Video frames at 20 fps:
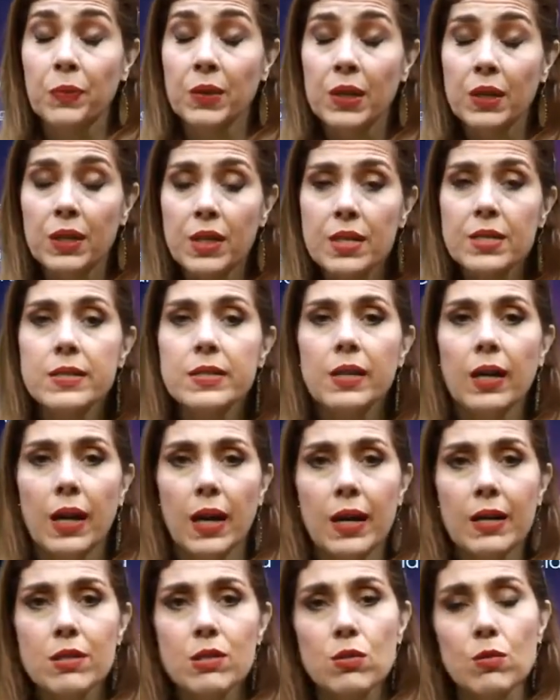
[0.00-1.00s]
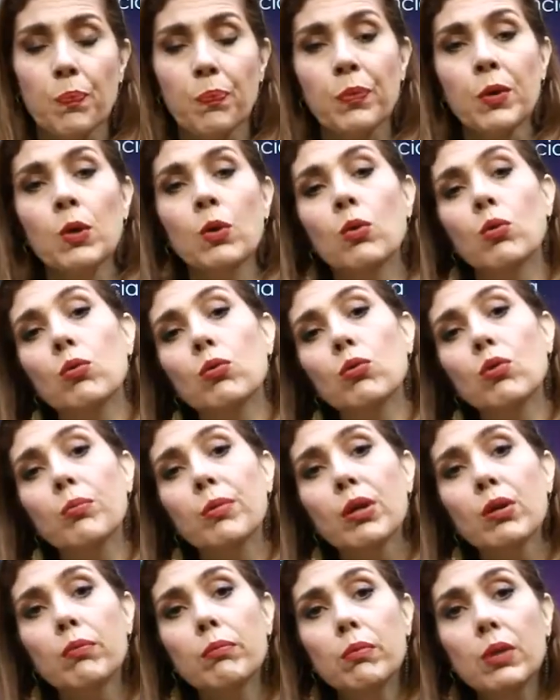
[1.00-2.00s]
Nesse caso, o
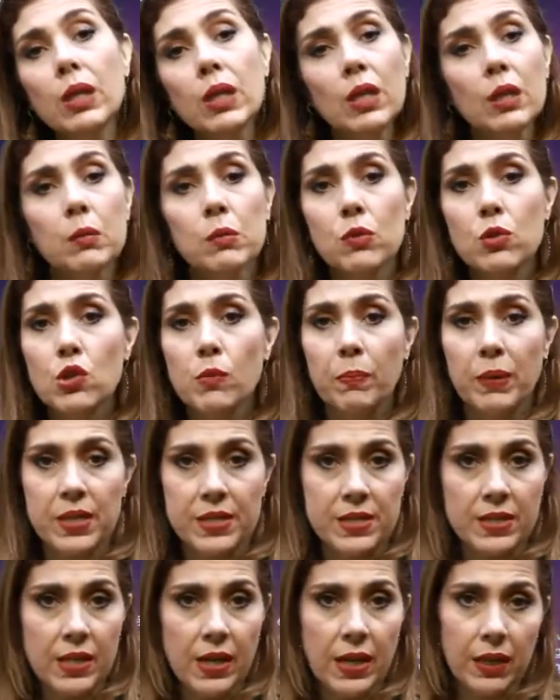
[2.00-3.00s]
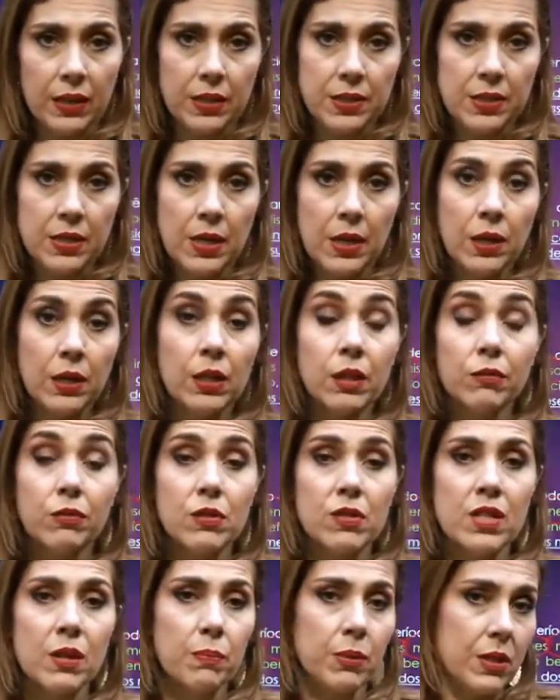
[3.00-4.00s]
número mínimo de parcelas que
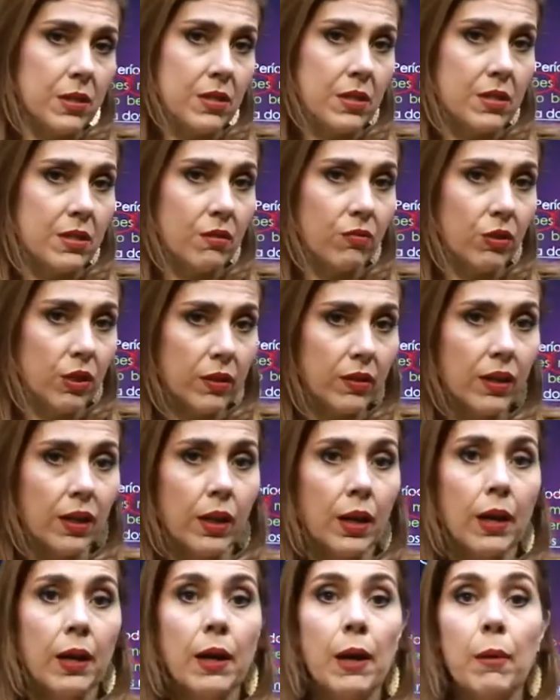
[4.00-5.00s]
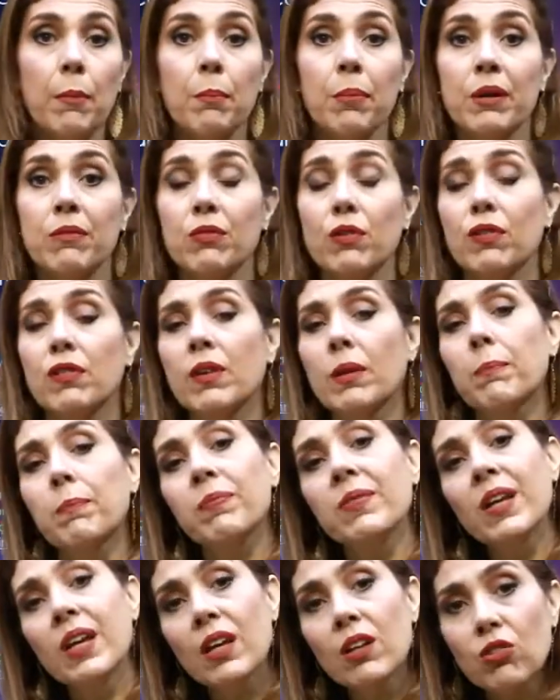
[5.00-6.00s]
você precisa verter para você
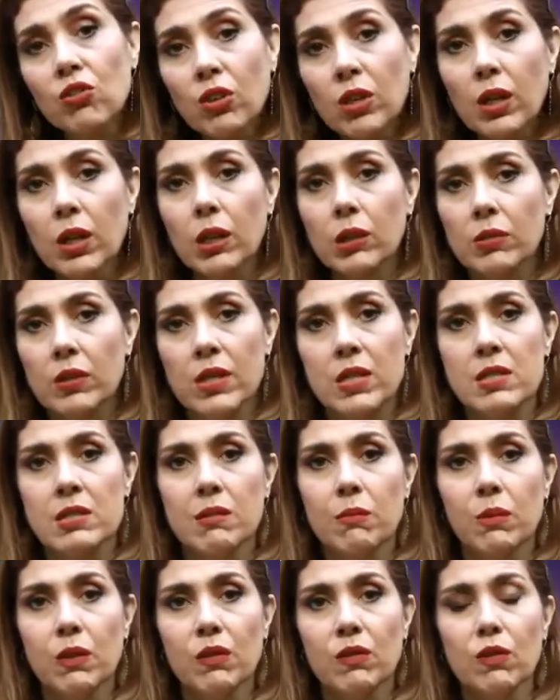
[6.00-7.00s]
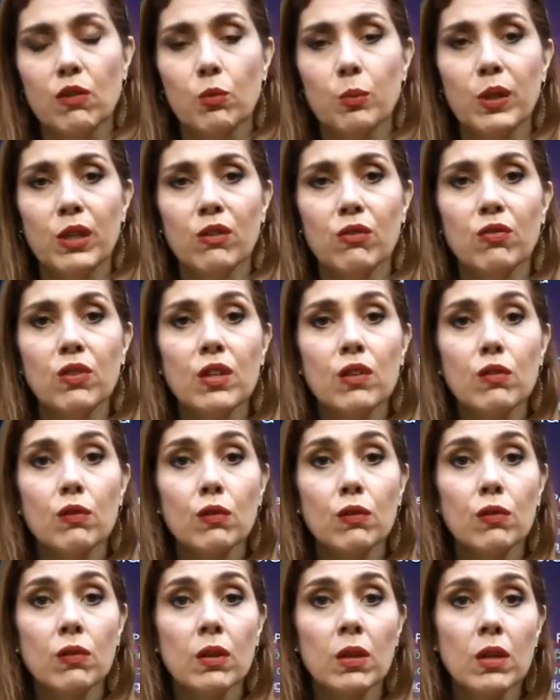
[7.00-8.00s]
ter direito a receber esses
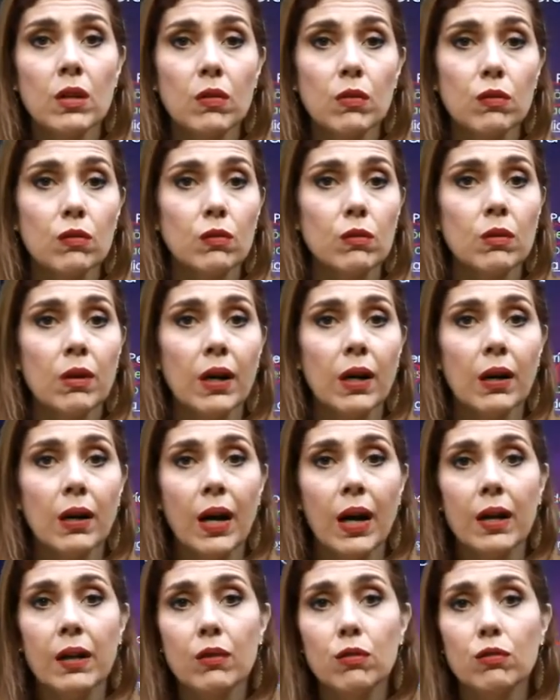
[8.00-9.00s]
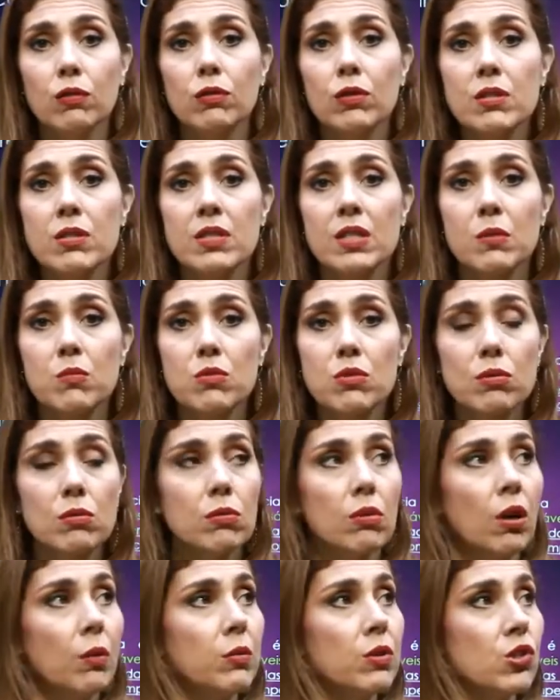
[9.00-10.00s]
benefícios, isso a isso nós damos o
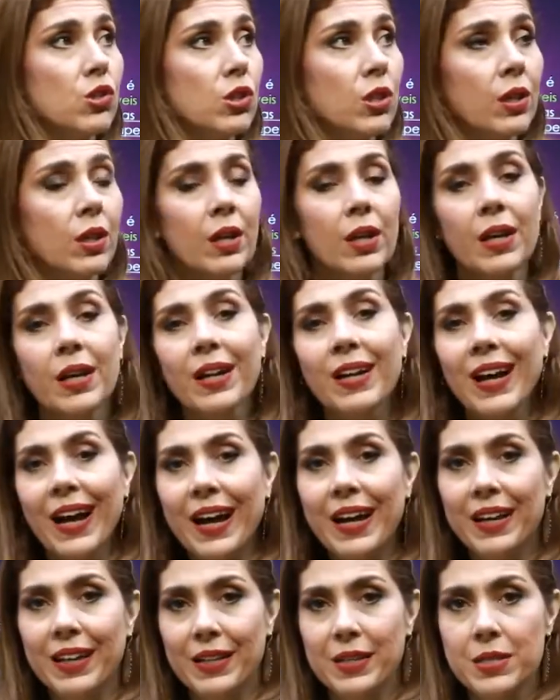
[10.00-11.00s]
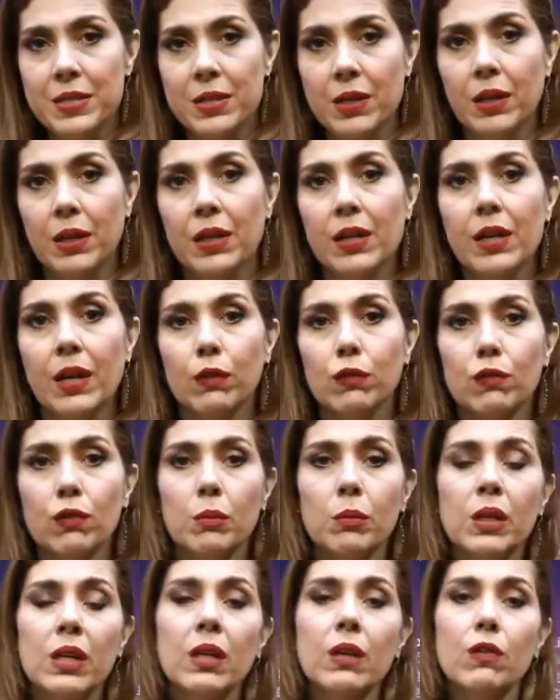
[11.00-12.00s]
nome de carência. E é
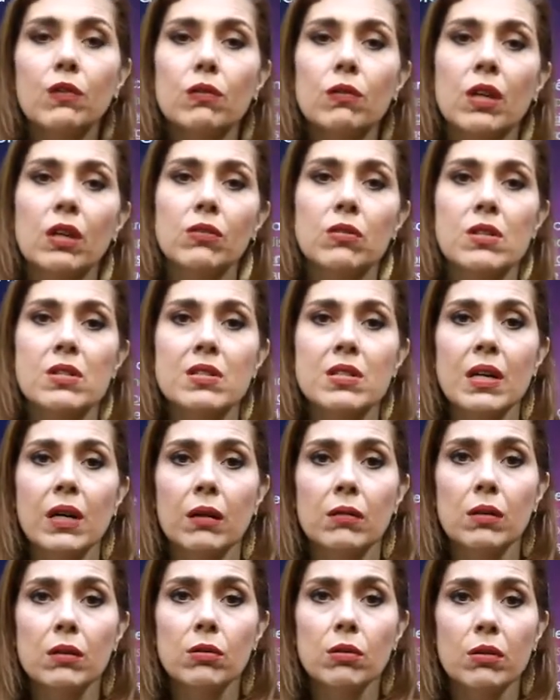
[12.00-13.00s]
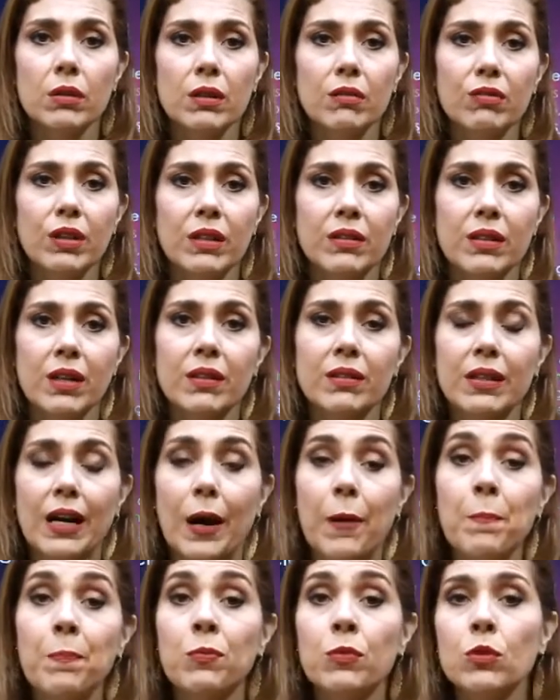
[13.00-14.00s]
sobre isso que a nossa aula toda vai tratar.